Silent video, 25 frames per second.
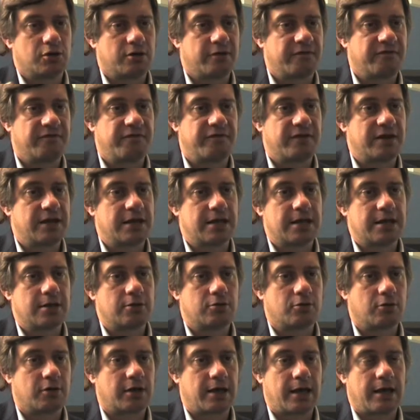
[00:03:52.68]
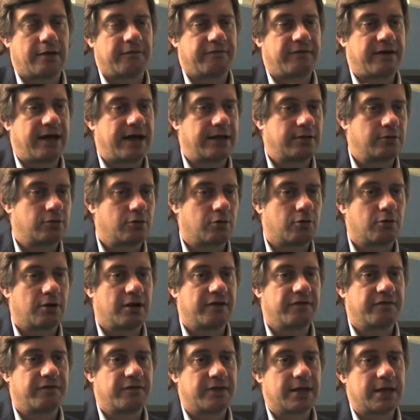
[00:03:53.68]
infinito che ha fatto con
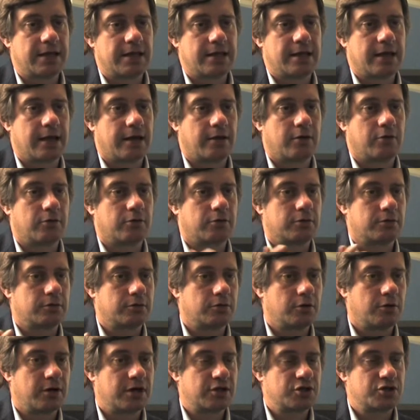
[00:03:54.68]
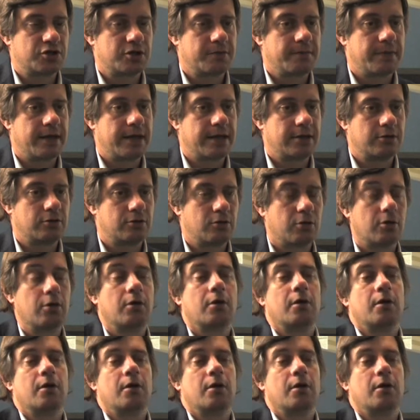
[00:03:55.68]
la figlia e con Don Ascimento,